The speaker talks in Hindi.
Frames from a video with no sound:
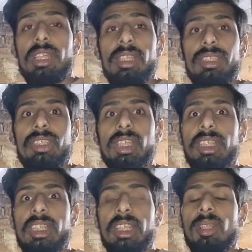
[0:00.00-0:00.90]
का शीशा
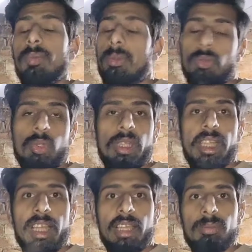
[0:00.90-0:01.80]
चाहिए था मैं वो ले
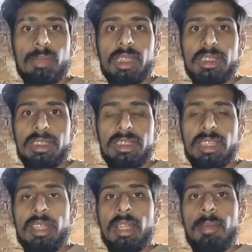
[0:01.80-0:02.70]
आया हूँ मार्केट
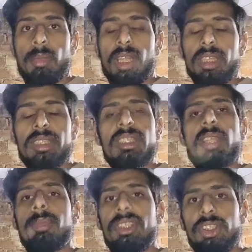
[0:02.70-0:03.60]
से मार्केट से
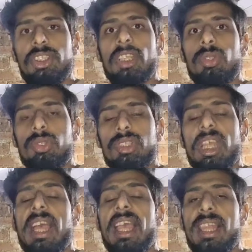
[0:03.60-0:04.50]
अभी शीशा जो सा
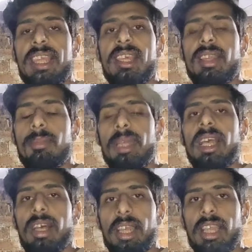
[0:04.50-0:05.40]
है लेकर मैं
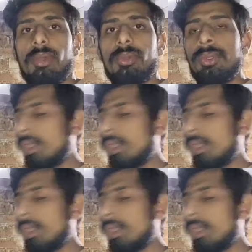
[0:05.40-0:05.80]
आया हूँ